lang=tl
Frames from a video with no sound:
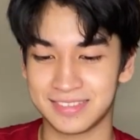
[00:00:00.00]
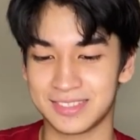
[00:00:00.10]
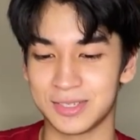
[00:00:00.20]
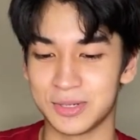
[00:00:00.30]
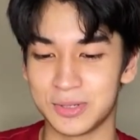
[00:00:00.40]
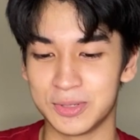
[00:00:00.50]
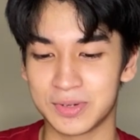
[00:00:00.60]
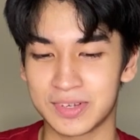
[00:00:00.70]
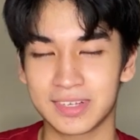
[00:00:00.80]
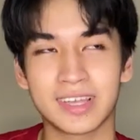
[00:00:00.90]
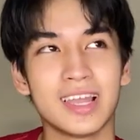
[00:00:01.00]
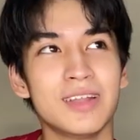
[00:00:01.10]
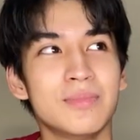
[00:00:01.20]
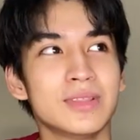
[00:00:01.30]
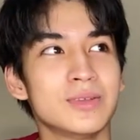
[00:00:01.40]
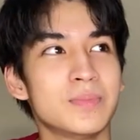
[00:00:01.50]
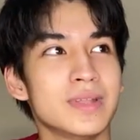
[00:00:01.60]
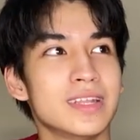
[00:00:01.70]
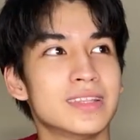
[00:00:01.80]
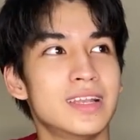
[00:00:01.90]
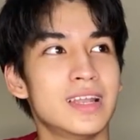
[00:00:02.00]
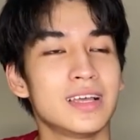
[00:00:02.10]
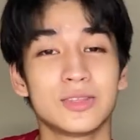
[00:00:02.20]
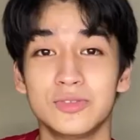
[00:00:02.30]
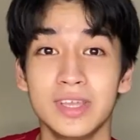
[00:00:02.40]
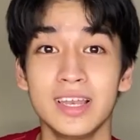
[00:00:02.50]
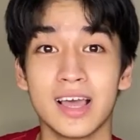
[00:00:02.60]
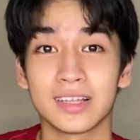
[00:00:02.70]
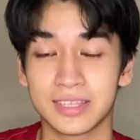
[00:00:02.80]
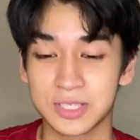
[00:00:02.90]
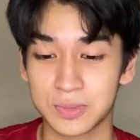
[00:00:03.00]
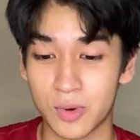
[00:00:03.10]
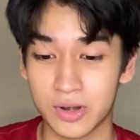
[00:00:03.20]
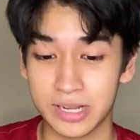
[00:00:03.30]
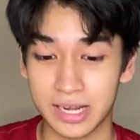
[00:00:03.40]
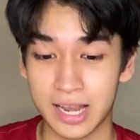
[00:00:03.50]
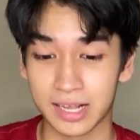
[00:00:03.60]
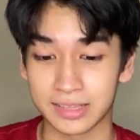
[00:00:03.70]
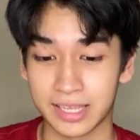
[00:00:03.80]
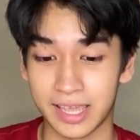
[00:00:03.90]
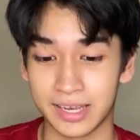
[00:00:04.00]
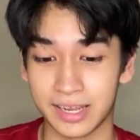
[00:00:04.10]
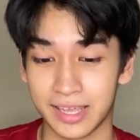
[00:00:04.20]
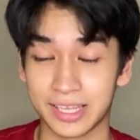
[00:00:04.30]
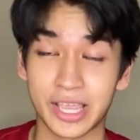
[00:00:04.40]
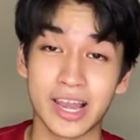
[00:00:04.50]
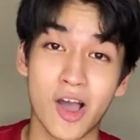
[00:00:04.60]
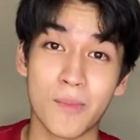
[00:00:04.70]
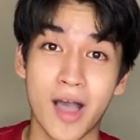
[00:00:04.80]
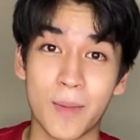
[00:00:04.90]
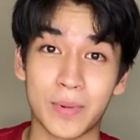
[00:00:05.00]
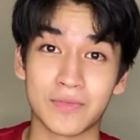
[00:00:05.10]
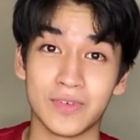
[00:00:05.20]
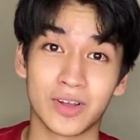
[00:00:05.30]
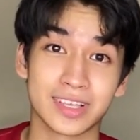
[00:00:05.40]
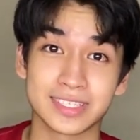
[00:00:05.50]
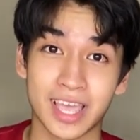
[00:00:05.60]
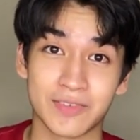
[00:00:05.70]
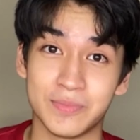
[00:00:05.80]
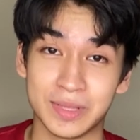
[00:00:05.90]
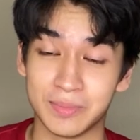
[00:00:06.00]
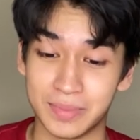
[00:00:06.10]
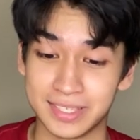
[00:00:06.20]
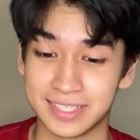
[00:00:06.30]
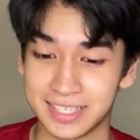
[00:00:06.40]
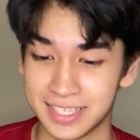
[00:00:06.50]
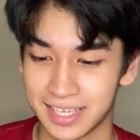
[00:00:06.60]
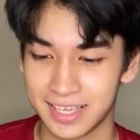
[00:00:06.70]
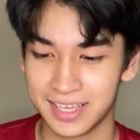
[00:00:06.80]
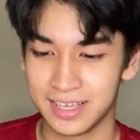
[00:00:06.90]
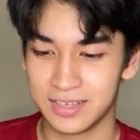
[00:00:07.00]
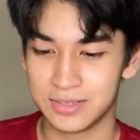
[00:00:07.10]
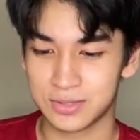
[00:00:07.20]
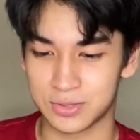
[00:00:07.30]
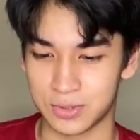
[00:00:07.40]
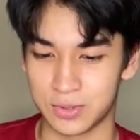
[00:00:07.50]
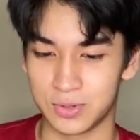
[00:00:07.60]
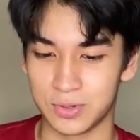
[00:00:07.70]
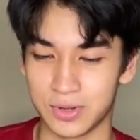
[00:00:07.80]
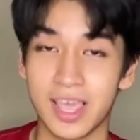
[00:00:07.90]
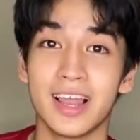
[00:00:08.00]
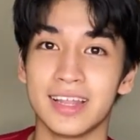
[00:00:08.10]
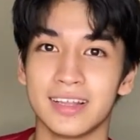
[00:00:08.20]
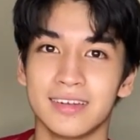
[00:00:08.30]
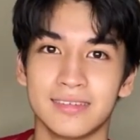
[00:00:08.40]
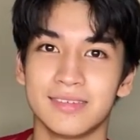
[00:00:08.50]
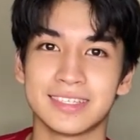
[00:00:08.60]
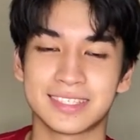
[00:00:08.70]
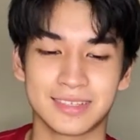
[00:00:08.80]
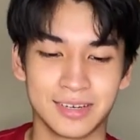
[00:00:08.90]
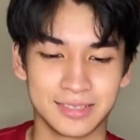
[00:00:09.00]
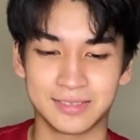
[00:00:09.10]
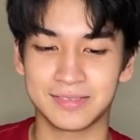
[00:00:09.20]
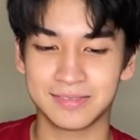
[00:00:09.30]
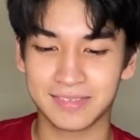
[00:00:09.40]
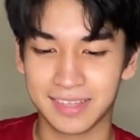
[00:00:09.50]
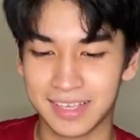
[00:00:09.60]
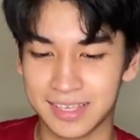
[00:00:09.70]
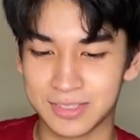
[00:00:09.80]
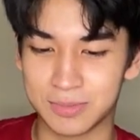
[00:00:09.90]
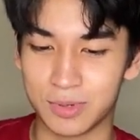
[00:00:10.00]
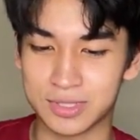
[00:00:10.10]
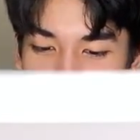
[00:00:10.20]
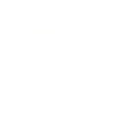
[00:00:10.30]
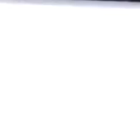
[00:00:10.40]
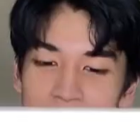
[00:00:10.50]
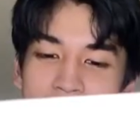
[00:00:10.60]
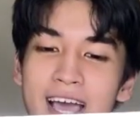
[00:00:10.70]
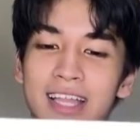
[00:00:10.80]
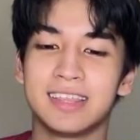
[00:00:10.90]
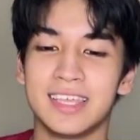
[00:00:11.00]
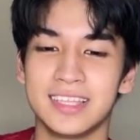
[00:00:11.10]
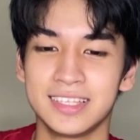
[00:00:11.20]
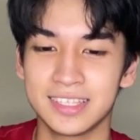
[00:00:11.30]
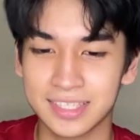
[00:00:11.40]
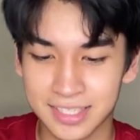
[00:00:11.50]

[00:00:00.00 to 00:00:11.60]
So, kailan ba ito pinadala? Today lang, this morning lang din. And ngayon lang ako makapag-vlog kasi I've been busy. So, yeah, let's start. Pabuksan muna natin.